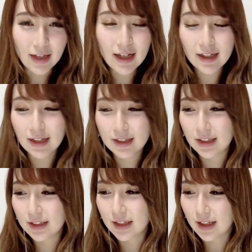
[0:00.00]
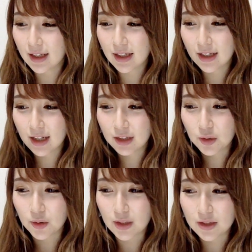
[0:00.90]
なんかきっかけがない
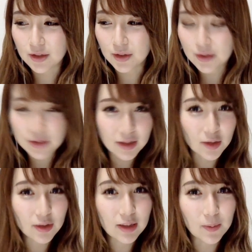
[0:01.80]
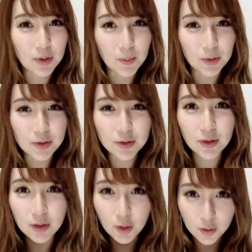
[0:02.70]
と、これずっと続きそうでもものす
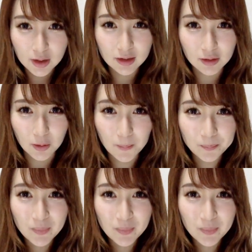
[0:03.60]
ごい恐怖なんですよ。